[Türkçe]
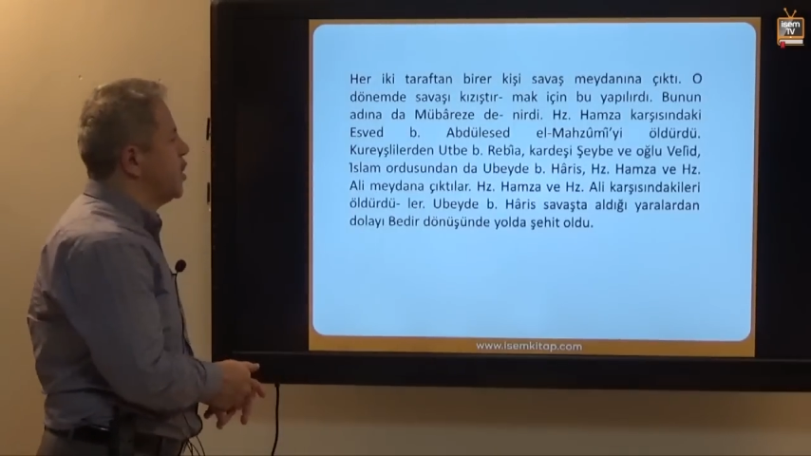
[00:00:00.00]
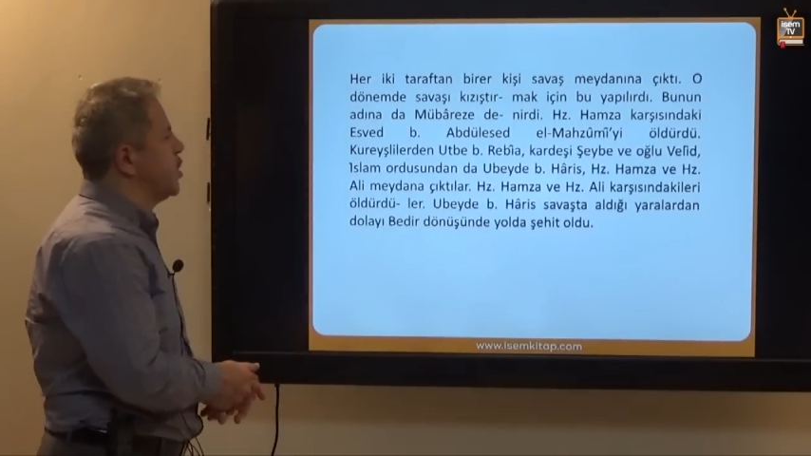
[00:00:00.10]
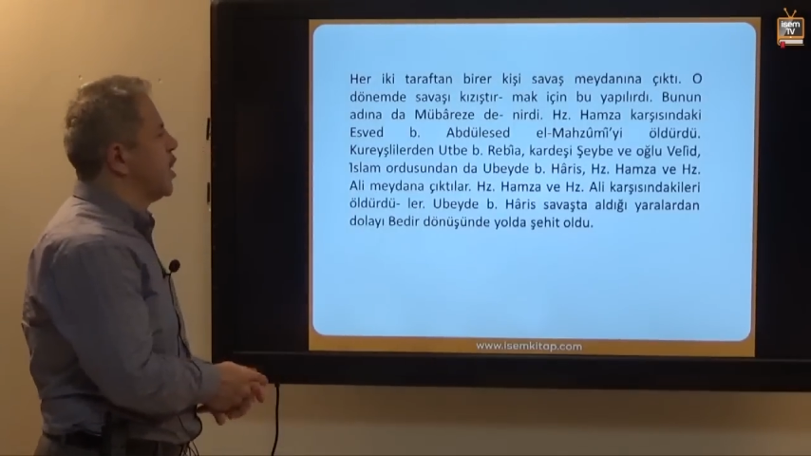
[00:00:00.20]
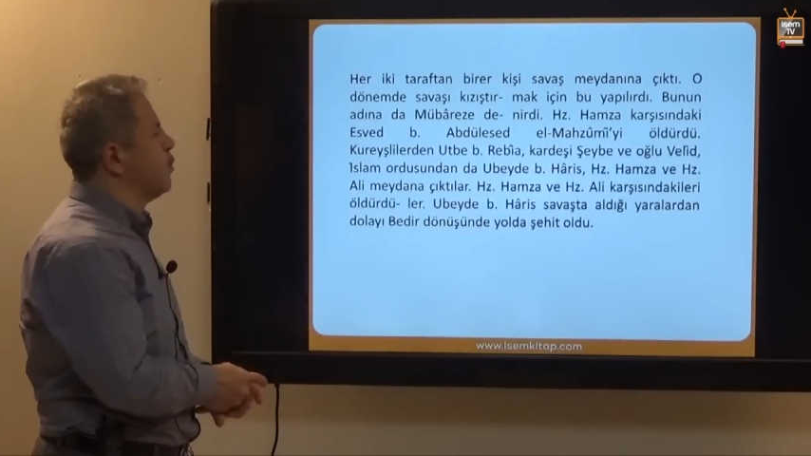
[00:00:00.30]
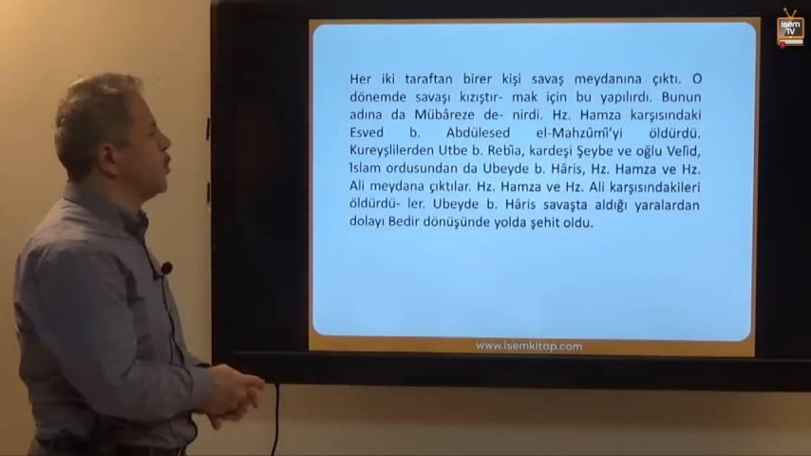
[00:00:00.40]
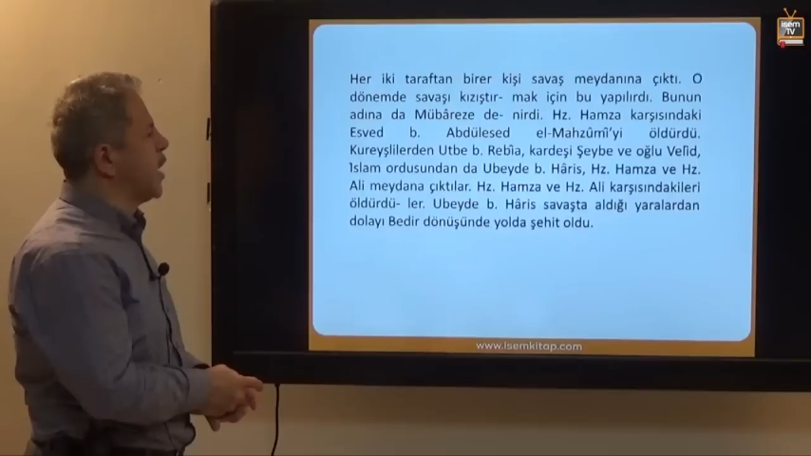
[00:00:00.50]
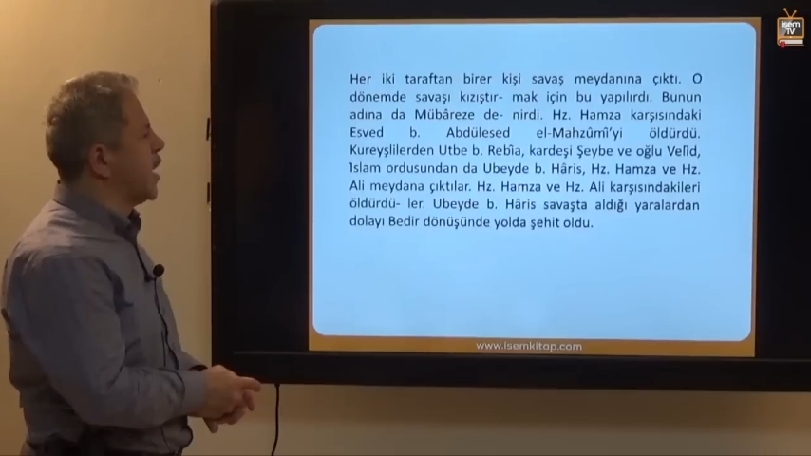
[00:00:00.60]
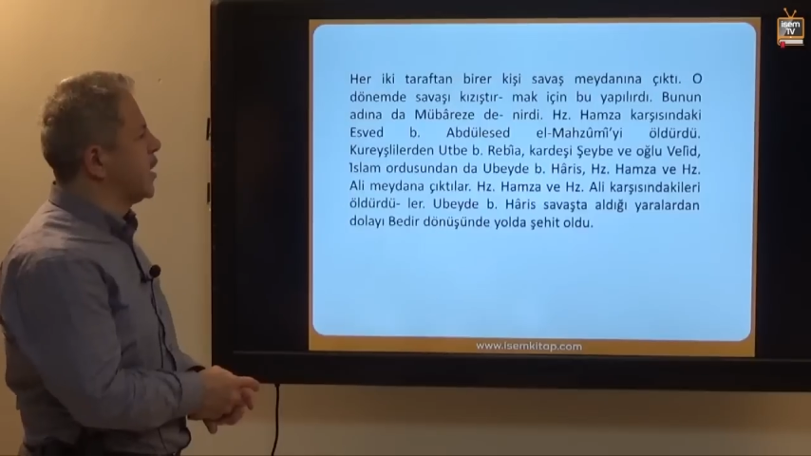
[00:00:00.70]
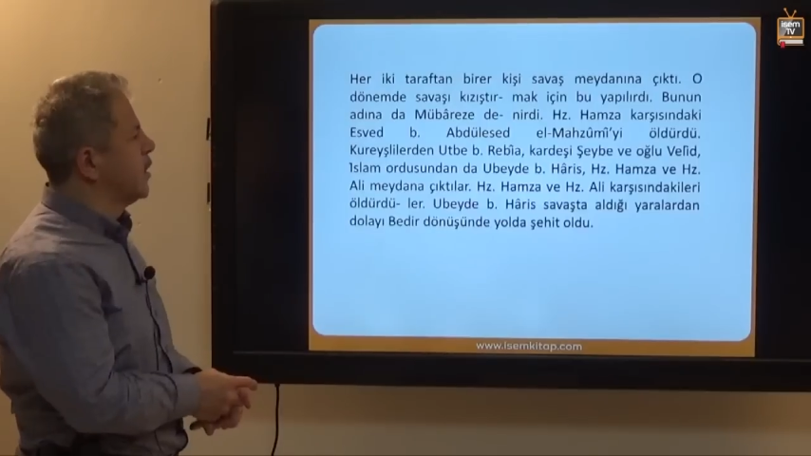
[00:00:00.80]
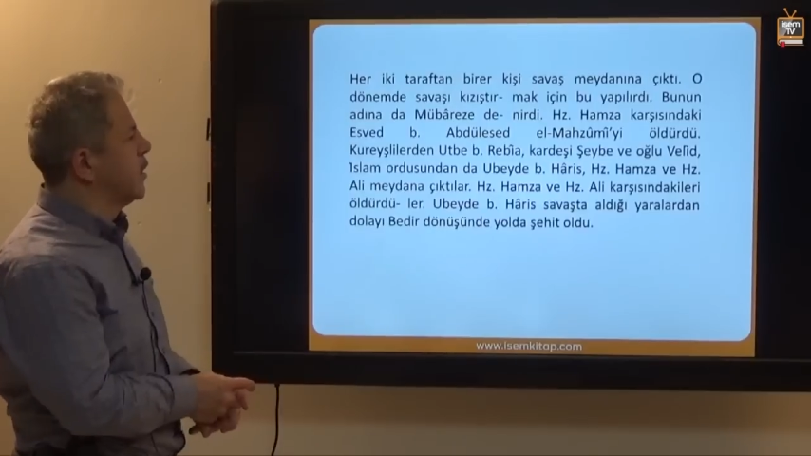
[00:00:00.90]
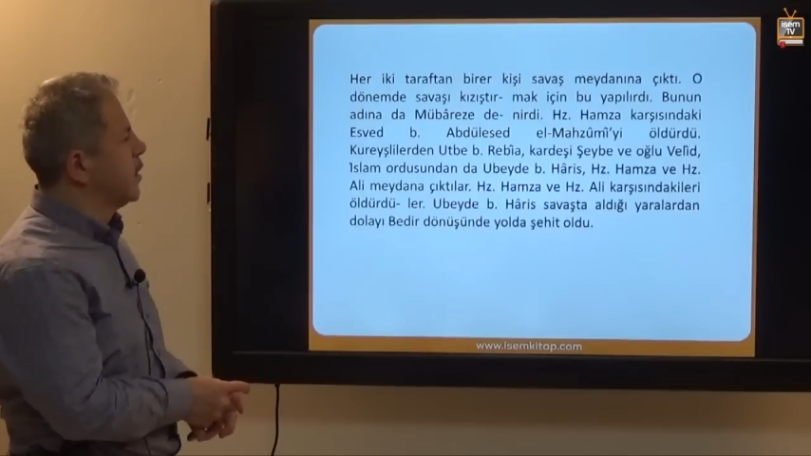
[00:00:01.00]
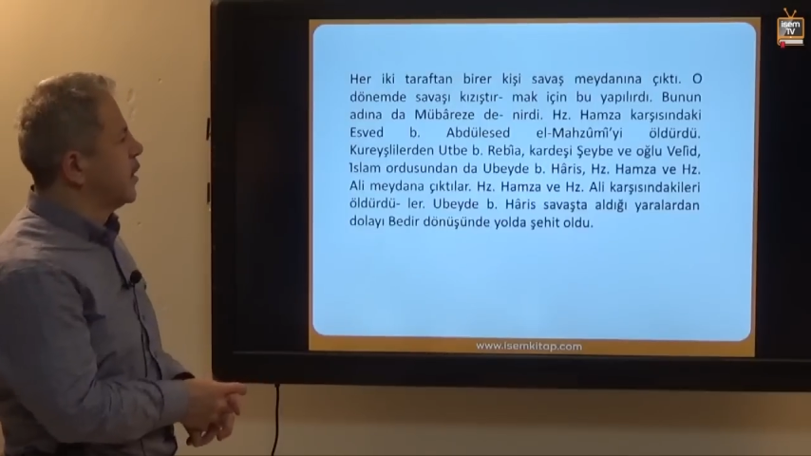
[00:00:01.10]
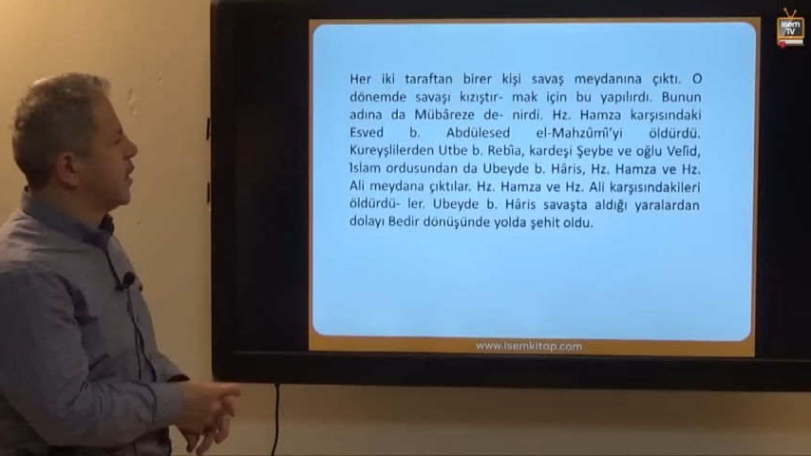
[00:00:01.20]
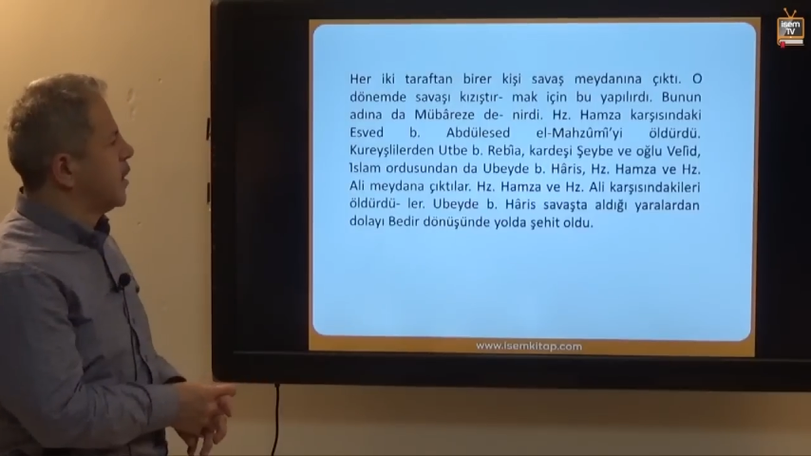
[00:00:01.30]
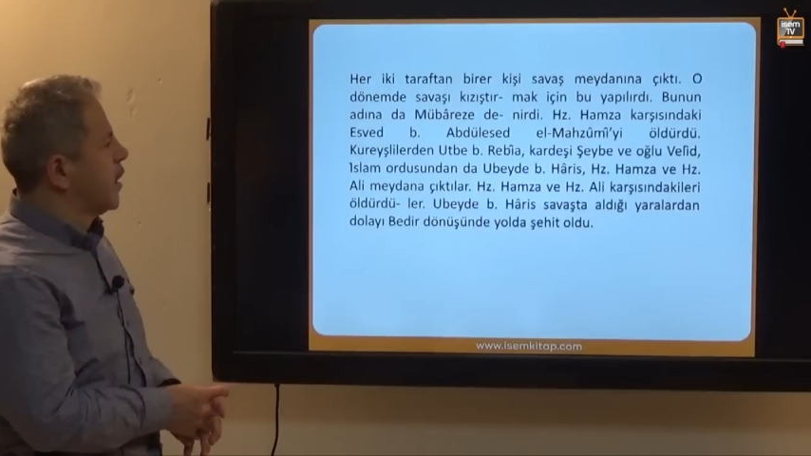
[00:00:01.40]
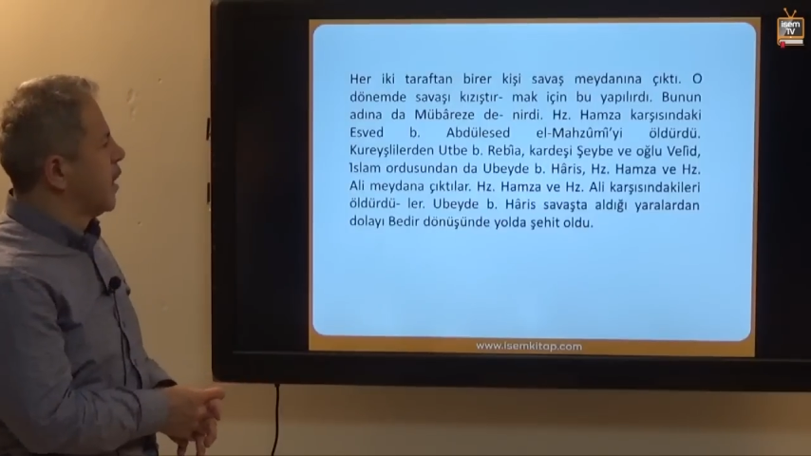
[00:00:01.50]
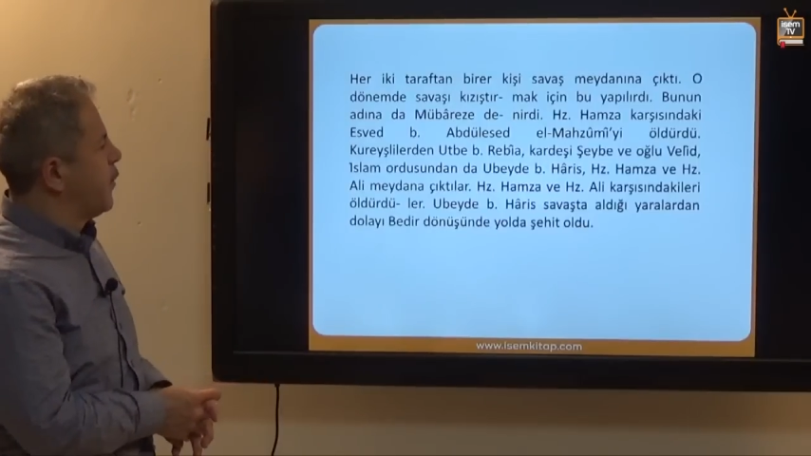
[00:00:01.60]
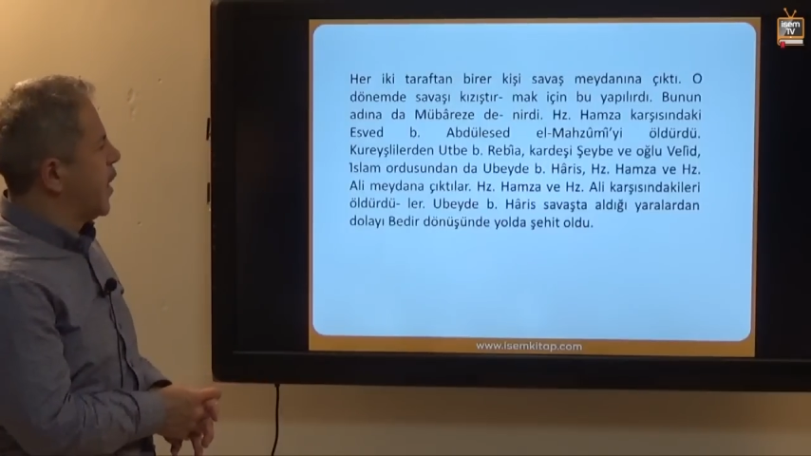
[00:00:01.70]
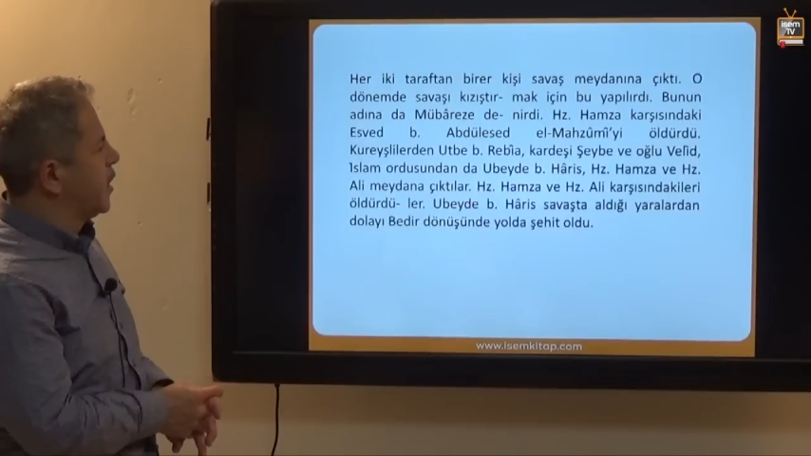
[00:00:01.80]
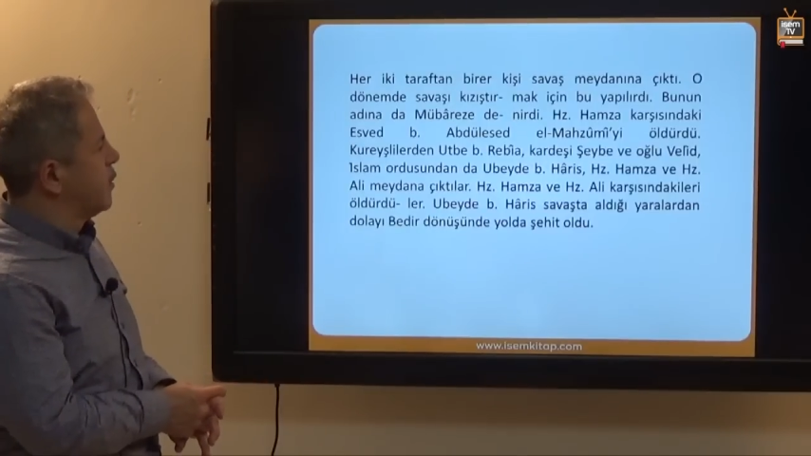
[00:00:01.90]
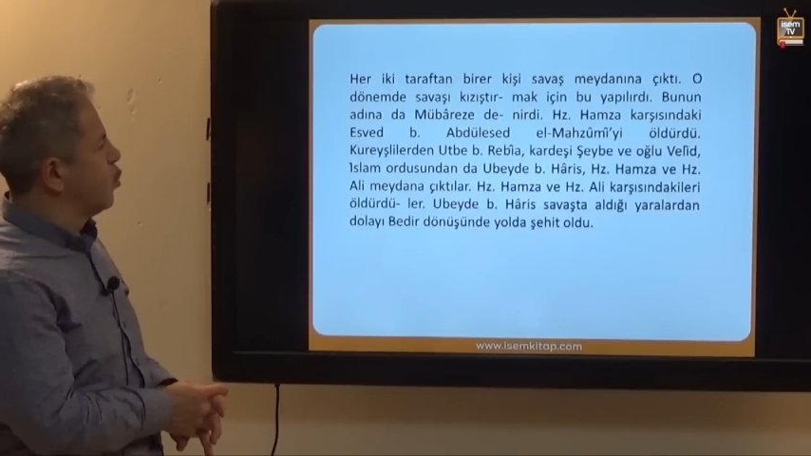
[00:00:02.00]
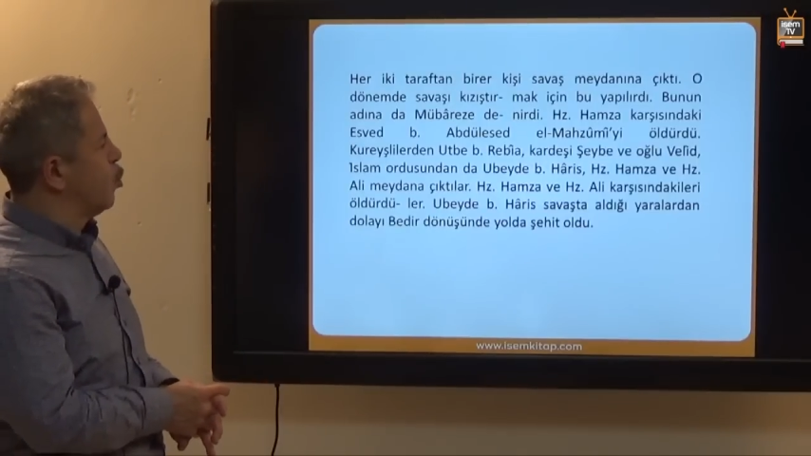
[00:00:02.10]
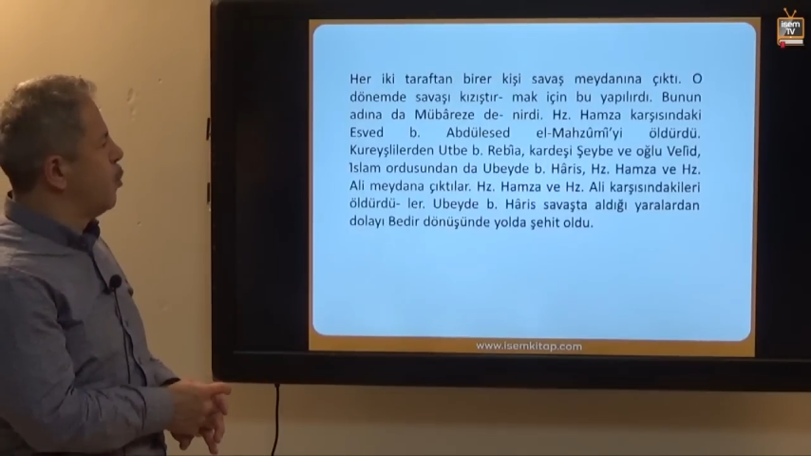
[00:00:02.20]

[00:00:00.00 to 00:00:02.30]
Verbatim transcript: İşte bunlar efendim